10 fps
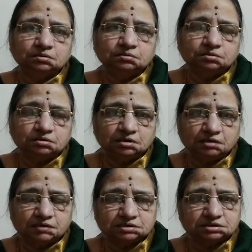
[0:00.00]
గురుకుల
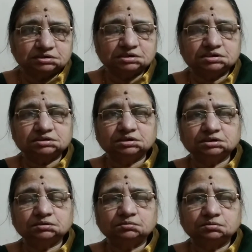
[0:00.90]
వాసం చేసి
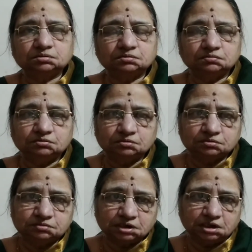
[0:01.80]
గురు
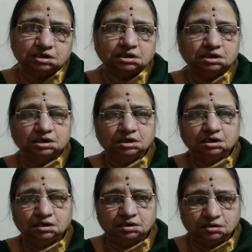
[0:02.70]
గురువుని
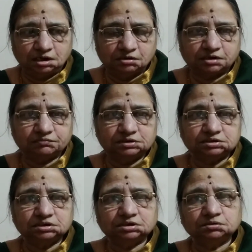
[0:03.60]

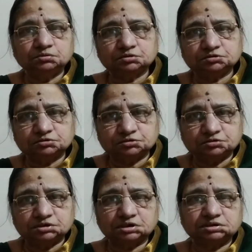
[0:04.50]
గౌరవించి గురు
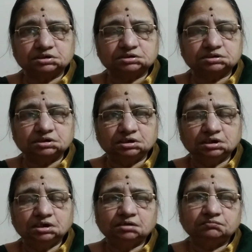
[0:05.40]
శుశ్రూష చేసి
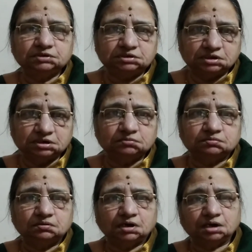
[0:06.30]
విద్యను
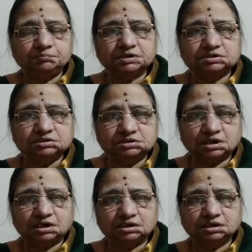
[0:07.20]

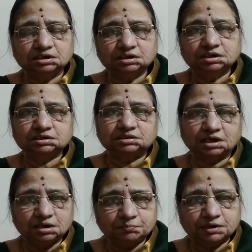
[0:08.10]
అభ్యసించాలని
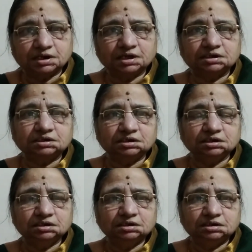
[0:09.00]
తెలపడానికి
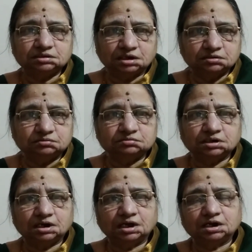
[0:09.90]
తను
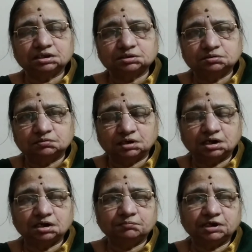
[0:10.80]
తన అన్నతో
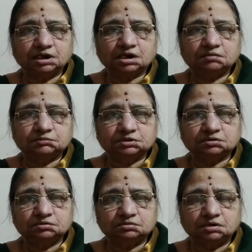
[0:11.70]
అన్న బలరాముతో
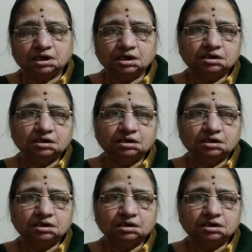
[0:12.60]
కూడా